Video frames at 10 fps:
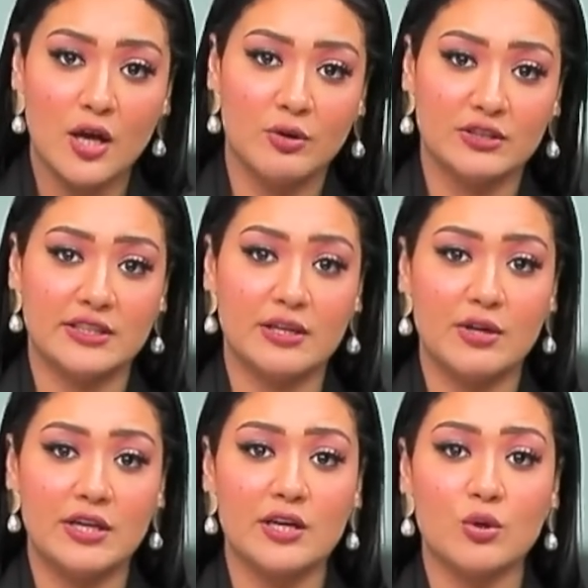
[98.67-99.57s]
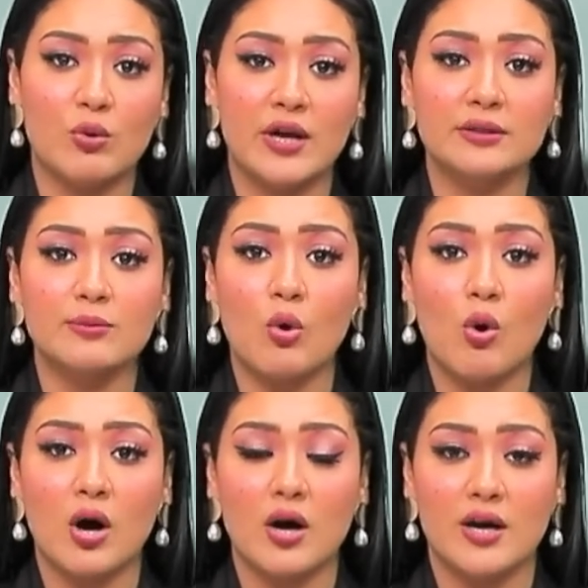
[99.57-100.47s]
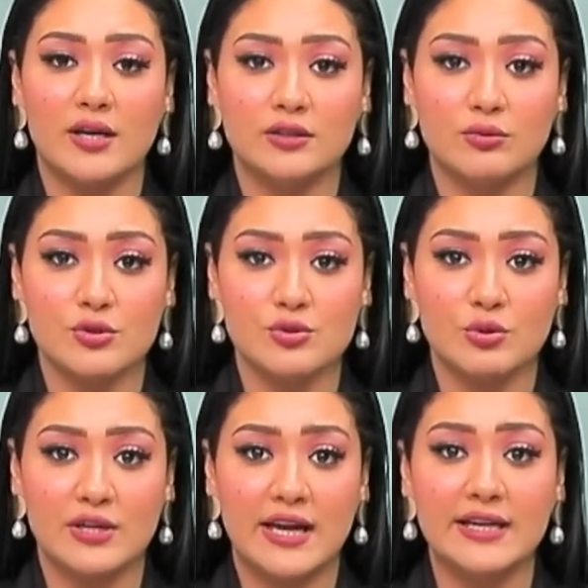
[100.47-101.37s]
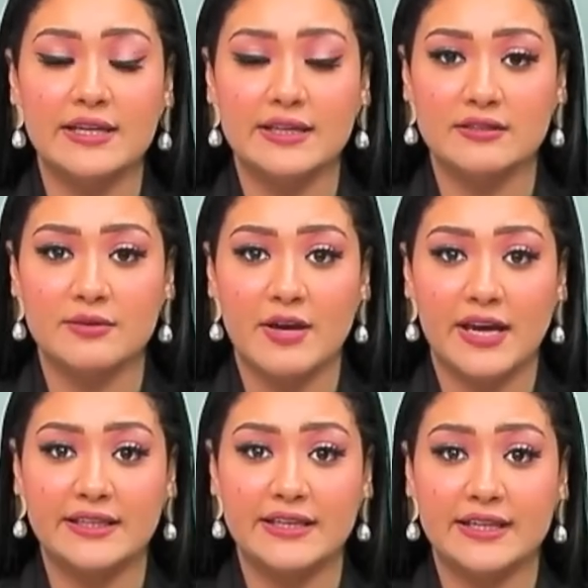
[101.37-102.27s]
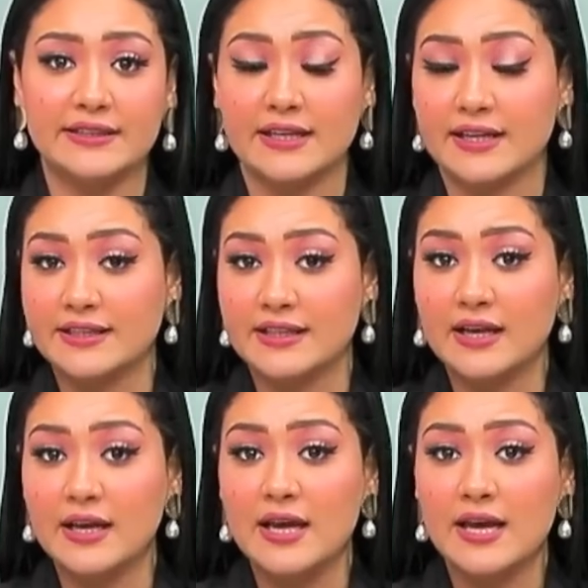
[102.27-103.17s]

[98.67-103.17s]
وتداول رواد مواقع التواصل الاجتماعي التغريده